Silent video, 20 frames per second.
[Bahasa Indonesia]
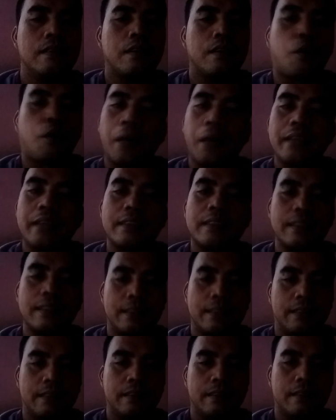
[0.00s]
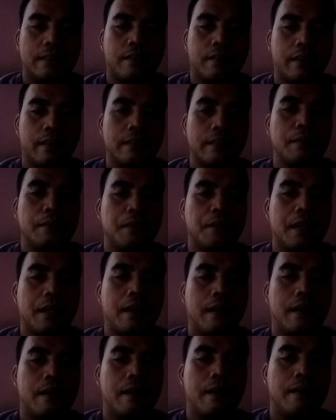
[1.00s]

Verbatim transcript: koleksi, koleksi mereka.